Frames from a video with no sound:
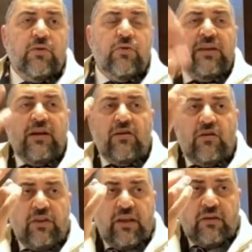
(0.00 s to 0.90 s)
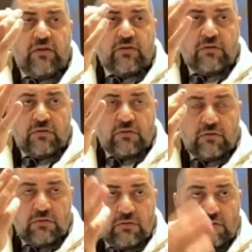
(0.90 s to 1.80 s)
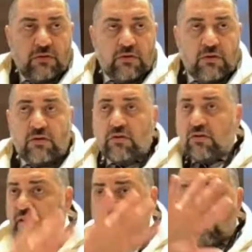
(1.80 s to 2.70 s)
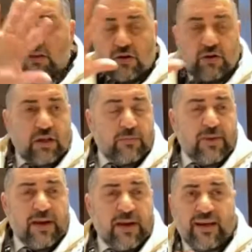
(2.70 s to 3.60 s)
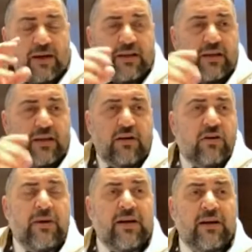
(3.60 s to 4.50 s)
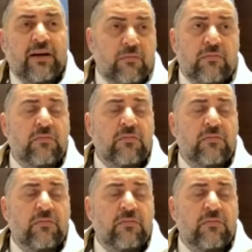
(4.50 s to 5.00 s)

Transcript: Se cuentan con los dedos. ¿No tenés otra cosa más que hablar de que los rapaní?